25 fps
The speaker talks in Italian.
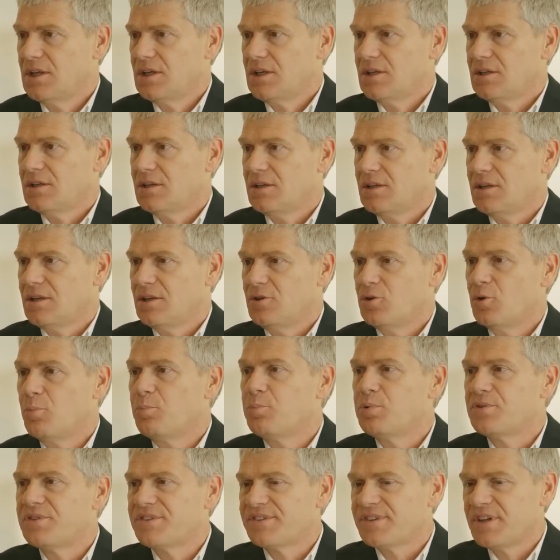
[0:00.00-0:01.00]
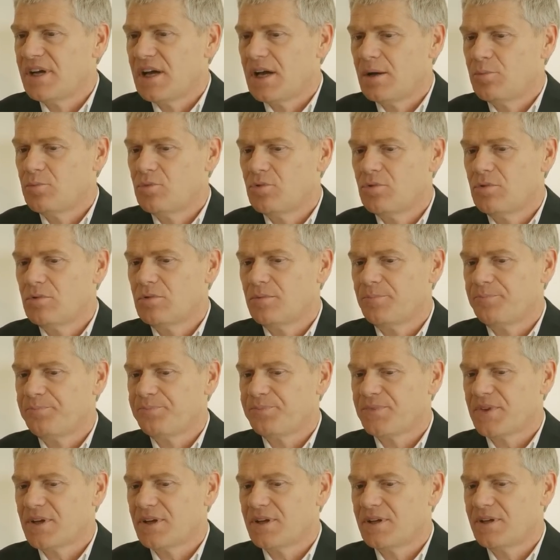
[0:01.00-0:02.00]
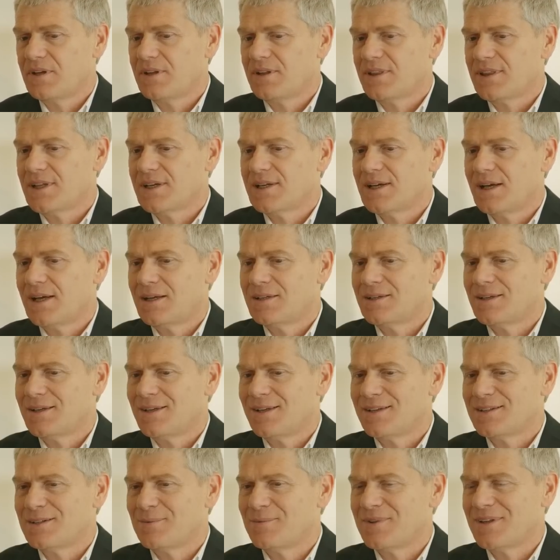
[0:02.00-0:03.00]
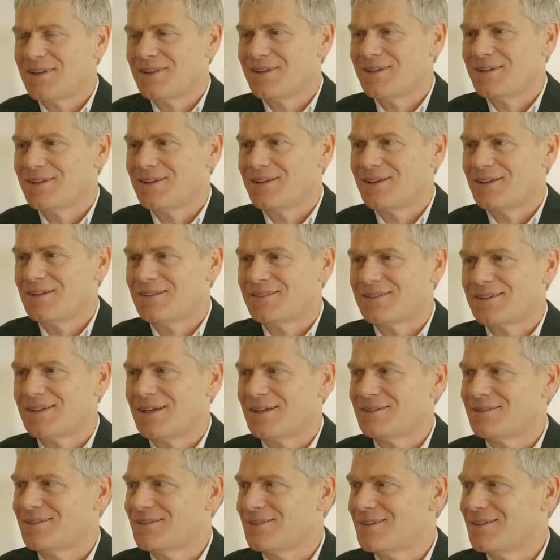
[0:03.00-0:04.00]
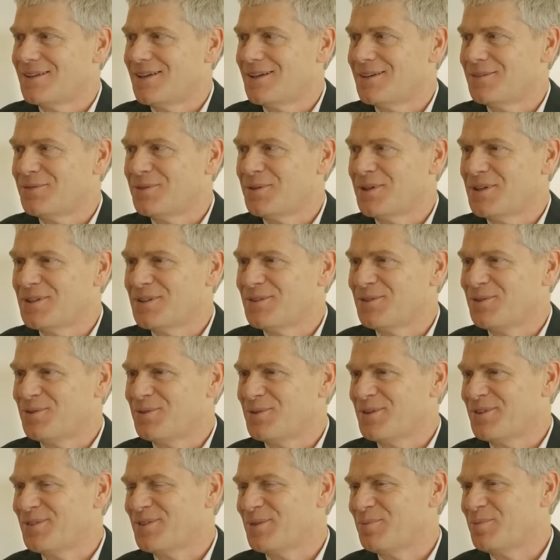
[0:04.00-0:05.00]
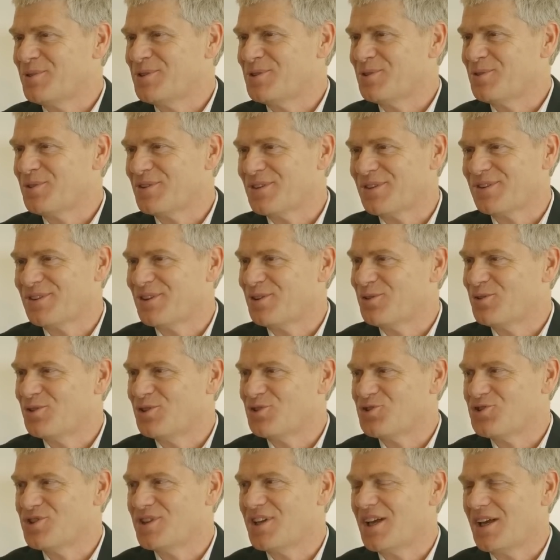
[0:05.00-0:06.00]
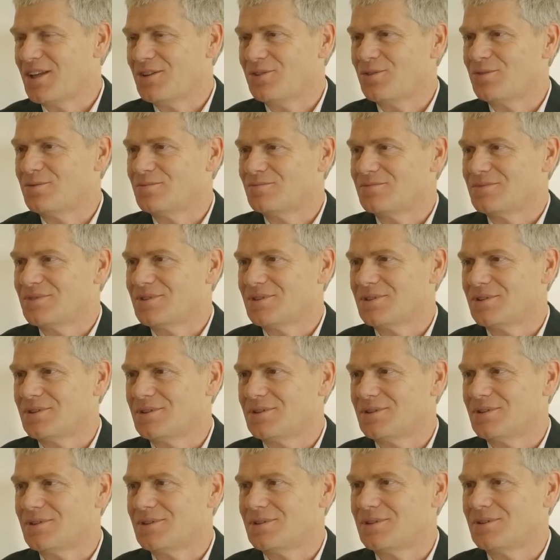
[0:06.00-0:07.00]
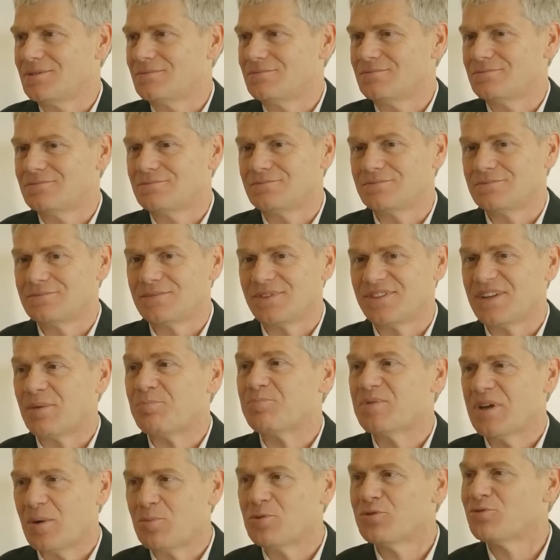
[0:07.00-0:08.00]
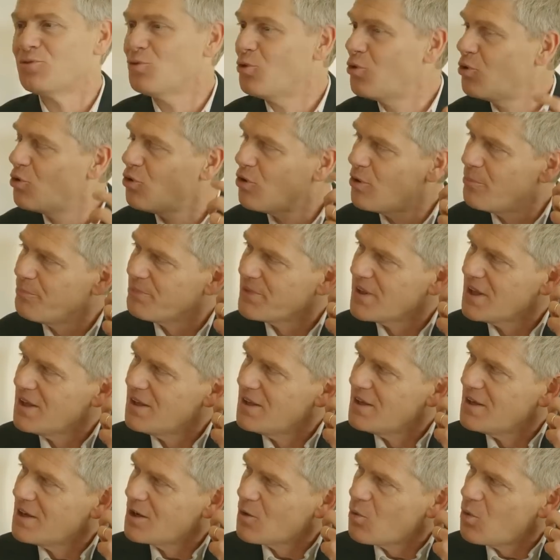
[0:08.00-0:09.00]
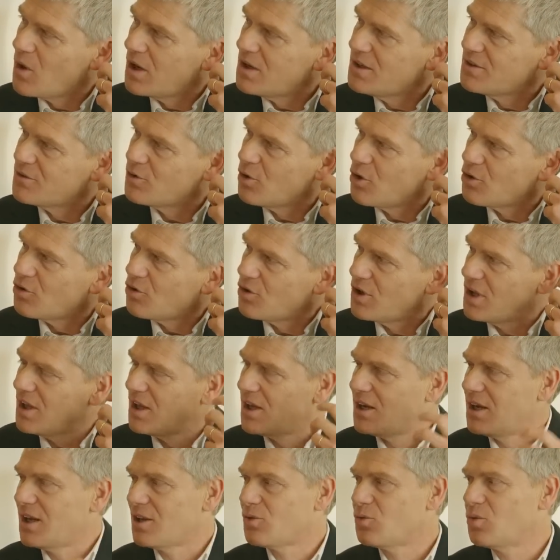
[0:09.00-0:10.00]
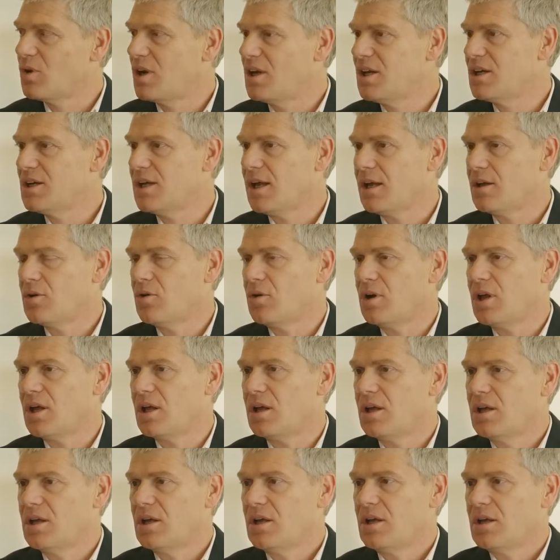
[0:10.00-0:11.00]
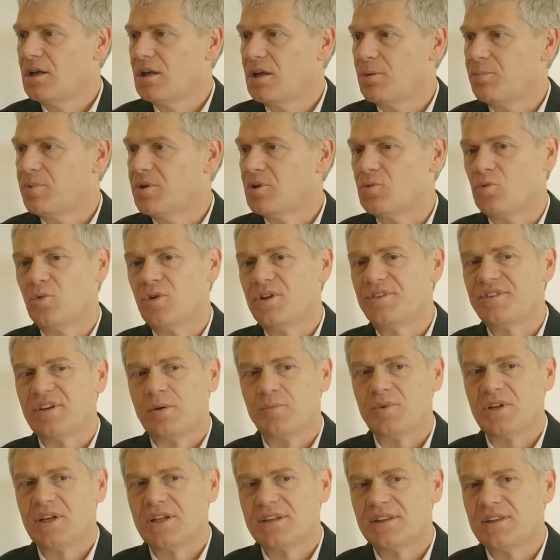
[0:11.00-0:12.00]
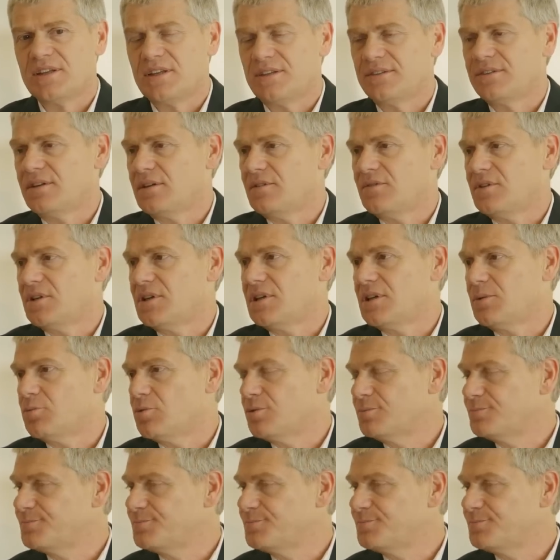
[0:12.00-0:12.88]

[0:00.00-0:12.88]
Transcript: eh, non, possiamo entrare chiaramente nelle stanze della federazione e sapere cosa stanno decidendo, eh, sappiamo solo quali sono le, le attuali regole e per cui siamo in attesa e vedremo.